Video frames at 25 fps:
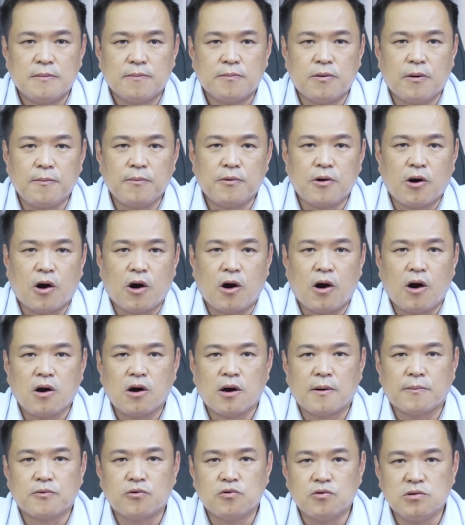ผมขอข
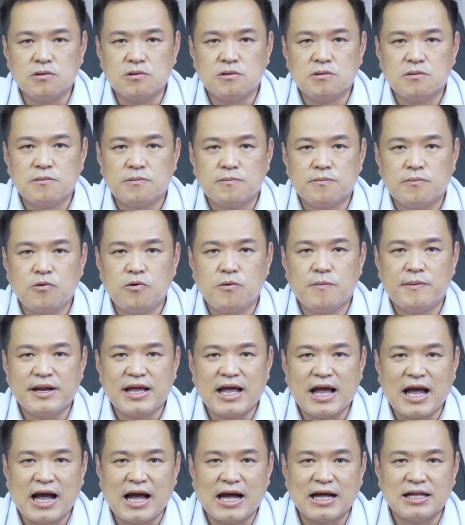อบคุณผู้บ
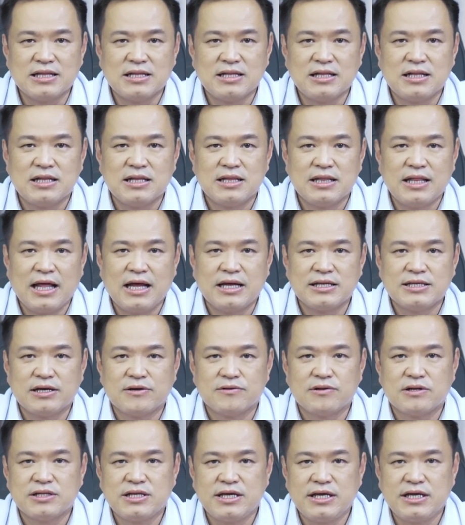ริหารและเจ้า
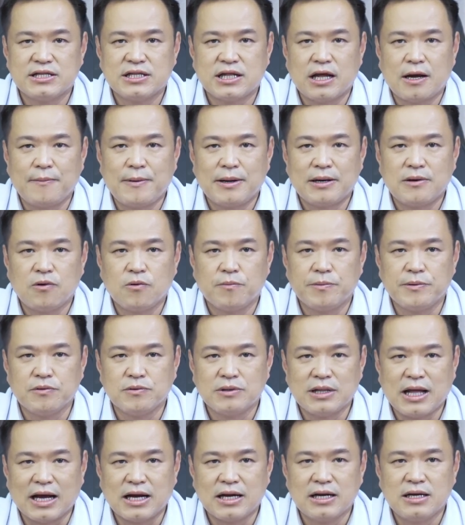หน้าที่สถาบันโรคผิว
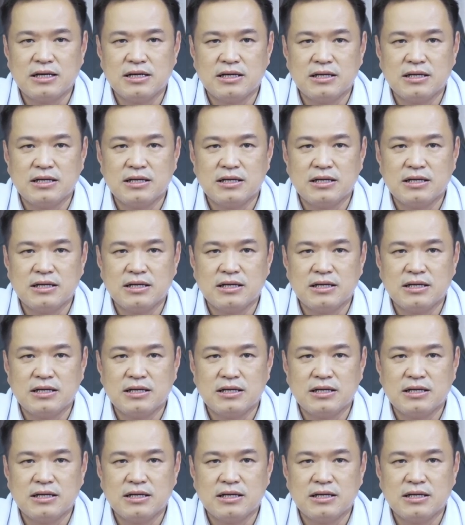หนัง